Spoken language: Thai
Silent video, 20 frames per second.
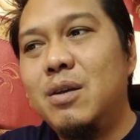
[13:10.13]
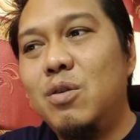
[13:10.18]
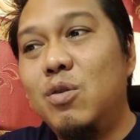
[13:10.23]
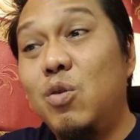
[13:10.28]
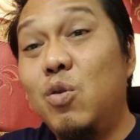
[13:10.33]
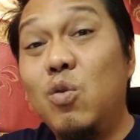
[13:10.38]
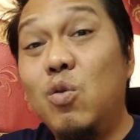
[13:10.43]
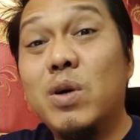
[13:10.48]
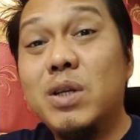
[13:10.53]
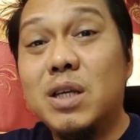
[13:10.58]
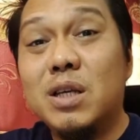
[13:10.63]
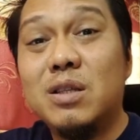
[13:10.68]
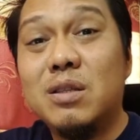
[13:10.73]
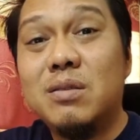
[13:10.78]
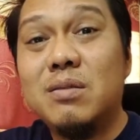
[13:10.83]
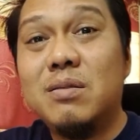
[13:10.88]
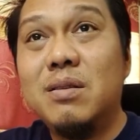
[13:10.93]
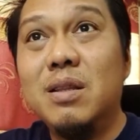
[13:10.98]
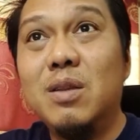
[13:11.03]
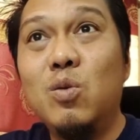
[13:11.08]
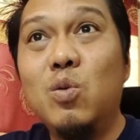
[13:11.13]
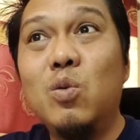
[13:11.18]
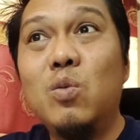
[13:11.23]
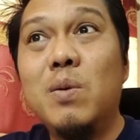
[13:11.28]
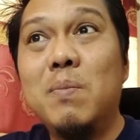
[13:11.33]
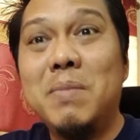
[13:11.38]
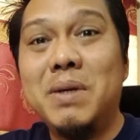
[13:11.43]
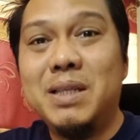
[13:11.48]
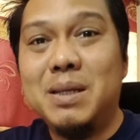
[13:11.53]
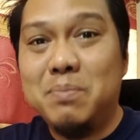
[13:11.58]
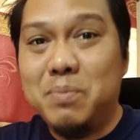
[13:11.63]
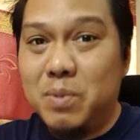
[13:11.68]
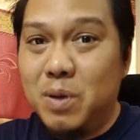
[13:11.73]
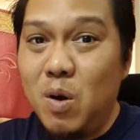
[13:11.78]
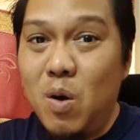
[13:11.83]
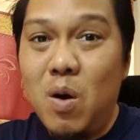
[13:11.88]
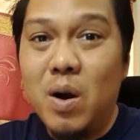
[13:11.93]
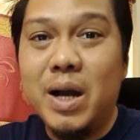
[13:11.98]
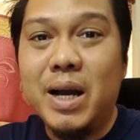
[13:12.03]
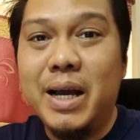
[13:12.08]
รู้ว่าจะรู้ว่ามันจะง
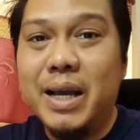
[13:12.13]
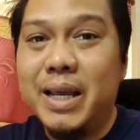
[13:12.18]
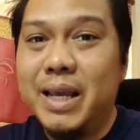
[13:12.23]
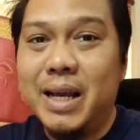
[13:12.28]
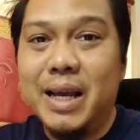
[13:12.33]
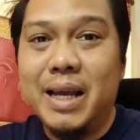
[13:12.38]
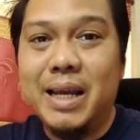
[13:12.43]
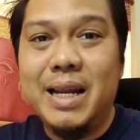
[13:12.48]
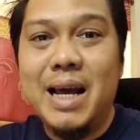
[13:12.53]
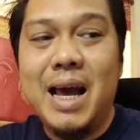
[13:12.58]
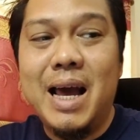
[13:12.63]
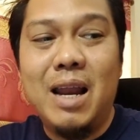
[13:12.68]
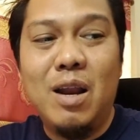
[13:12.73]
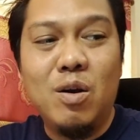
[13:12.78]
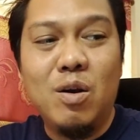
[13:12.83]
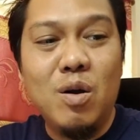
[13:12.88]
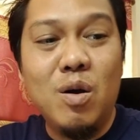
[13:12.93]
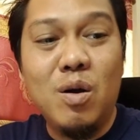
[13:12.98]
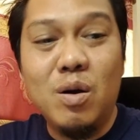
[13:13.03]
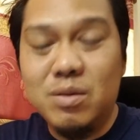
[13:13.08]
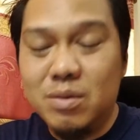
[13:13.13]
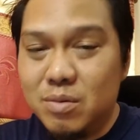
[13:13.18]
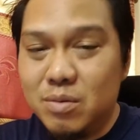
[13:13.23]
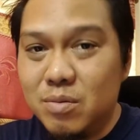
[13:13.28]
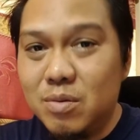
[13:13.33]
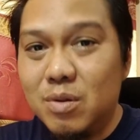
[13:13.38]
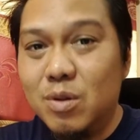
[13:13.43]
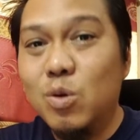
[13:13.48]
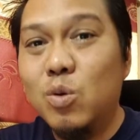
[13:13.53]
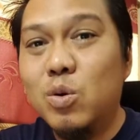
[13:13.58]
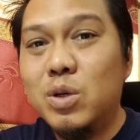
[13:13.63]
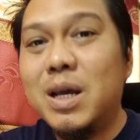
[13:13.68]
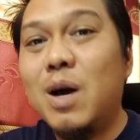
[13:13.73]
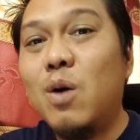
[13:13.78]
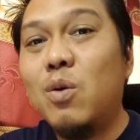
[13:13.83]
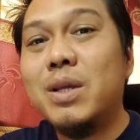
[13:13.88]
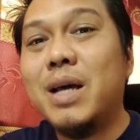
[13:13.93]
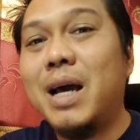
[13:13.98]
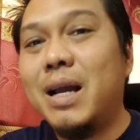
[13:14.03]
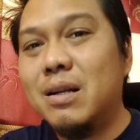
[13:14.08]
อกเงยยังไงได้ แล้วก็รู้เท่า
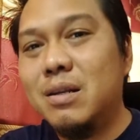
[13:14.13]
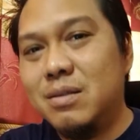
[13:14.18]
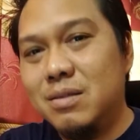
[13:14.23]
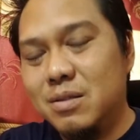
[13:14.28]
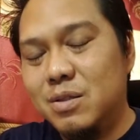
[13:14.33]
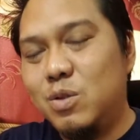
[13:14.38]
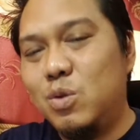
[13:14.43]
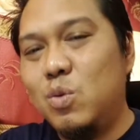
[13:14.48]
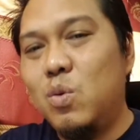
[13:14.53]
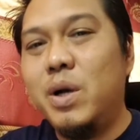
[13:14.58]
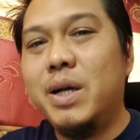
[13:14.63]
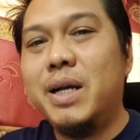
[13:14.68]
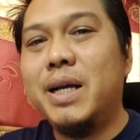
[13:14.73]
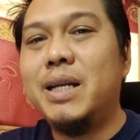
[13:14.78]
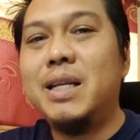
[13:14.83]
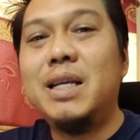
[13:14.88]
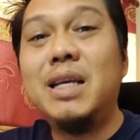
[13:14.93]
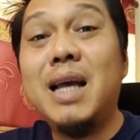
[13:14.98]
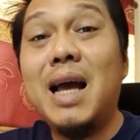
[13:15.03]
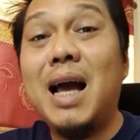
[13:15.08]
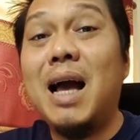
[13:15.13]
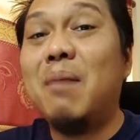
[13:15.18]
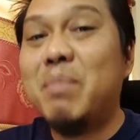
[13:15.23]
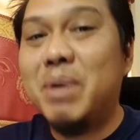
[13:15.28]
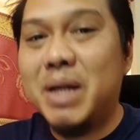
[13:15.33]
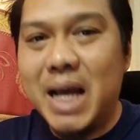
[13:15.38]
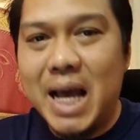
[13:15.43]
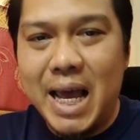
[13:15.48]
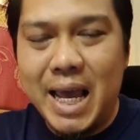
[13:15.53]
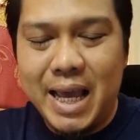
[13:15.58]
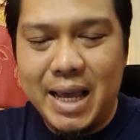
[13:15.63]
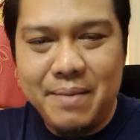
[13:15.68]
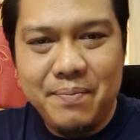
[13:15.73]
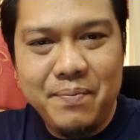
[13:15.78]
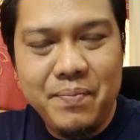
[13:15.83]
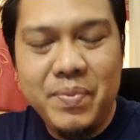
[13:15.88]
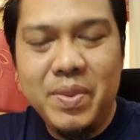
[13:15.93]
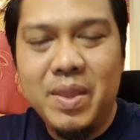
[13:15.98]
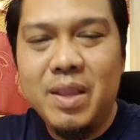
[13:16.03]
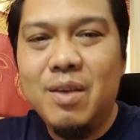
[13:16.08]
ทันตัวเงินที่หามาได้
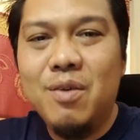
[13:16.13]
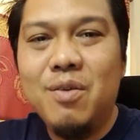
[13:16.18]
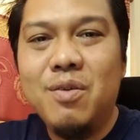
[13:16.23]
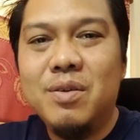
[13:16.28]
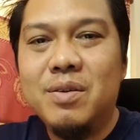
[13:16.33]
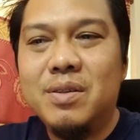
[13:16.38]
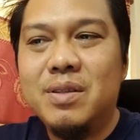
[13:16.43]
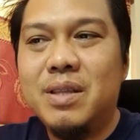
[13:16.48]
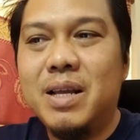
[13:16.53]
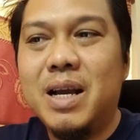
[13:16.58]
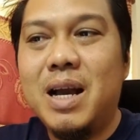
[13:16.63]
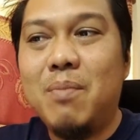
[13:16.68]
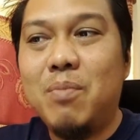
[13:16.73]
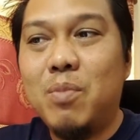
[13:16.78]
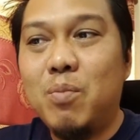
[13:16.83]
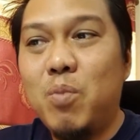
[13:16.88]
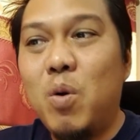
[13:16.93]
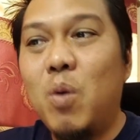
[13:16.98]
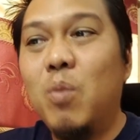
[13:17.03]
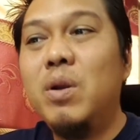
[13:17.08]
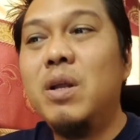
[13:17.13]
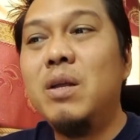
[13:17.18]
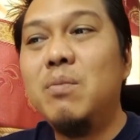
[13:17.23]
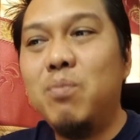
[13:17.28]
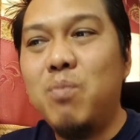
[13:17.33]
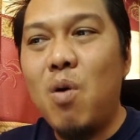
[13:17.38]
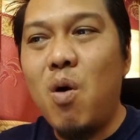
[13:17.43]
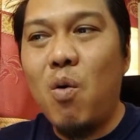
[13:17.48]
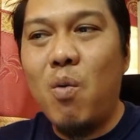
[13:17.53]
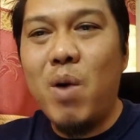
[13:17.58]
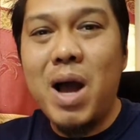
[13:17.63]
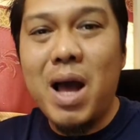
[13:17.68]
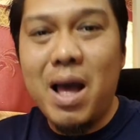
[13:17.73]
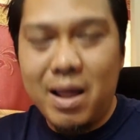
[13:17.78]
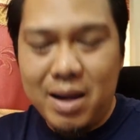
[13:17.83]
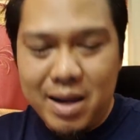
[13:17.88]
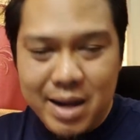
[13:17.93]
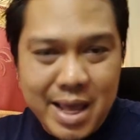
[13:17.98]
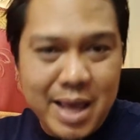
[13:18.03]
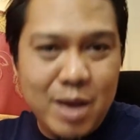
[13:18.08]
นะครับ ผมเลยบอกว่า
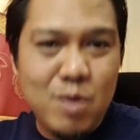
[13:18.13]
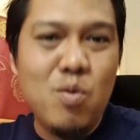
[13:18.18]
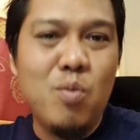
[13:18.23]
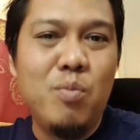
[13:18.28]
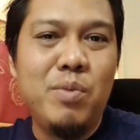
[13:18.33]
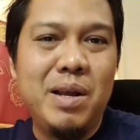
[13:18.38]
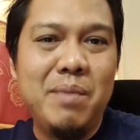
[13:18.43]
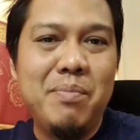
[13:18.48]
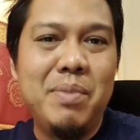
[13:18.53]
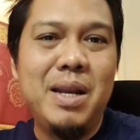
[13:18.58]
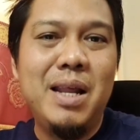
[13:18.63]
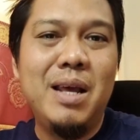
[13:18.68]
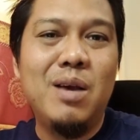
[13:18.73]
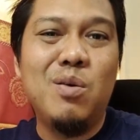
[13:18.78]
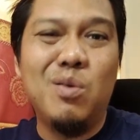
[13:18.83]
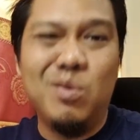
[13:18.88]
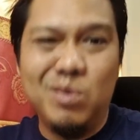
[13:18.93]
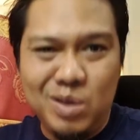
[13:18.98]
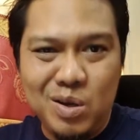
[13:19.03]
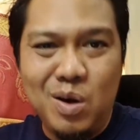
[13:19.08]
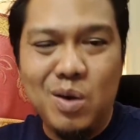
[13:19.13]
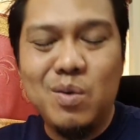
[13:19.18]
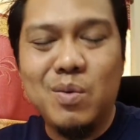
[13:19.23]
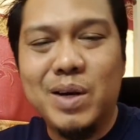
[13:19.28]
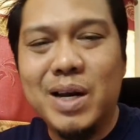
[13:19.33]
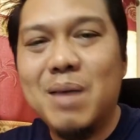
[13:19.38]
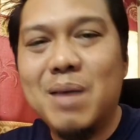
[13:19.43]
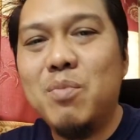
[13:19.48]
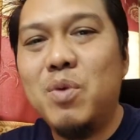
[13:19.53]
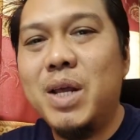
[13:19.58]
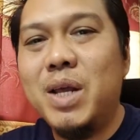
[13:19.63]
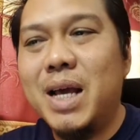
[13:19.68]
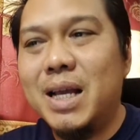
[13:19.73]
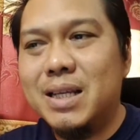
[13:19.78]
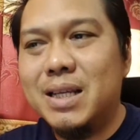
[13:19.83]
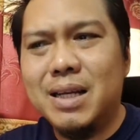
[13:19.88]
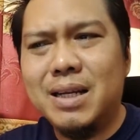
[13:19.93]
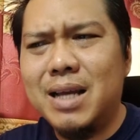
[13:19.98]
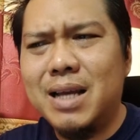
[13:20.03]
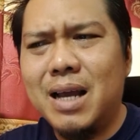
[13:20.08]
เลขกลุ่มนี้เป็นเลขของยอดของนักบริหาร
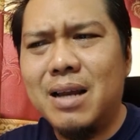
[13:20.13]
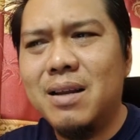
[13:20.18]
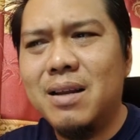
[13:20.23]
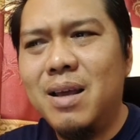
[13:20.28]
จัดการ